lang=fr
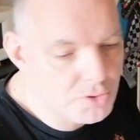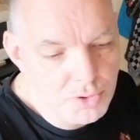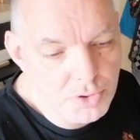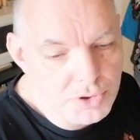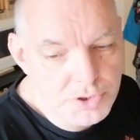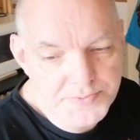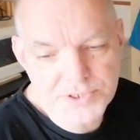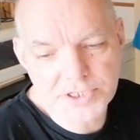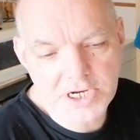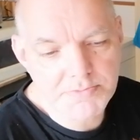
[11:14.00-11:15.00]
course,
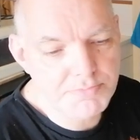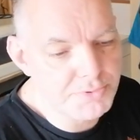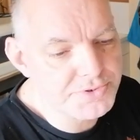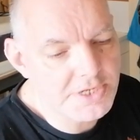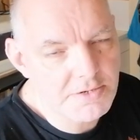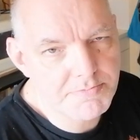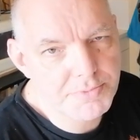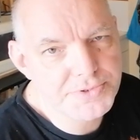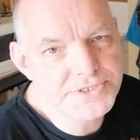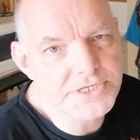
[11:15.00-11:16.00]
enfin je dirais plus un
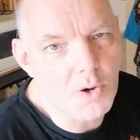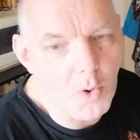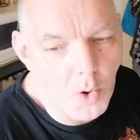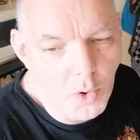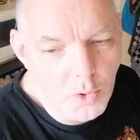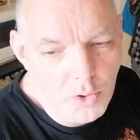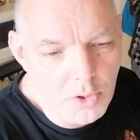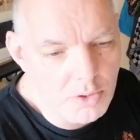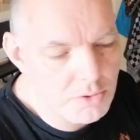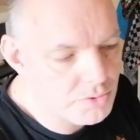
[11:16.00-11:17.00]
petit
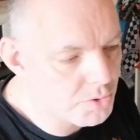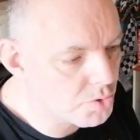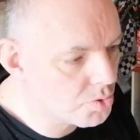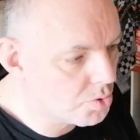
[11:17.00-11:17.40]
haul de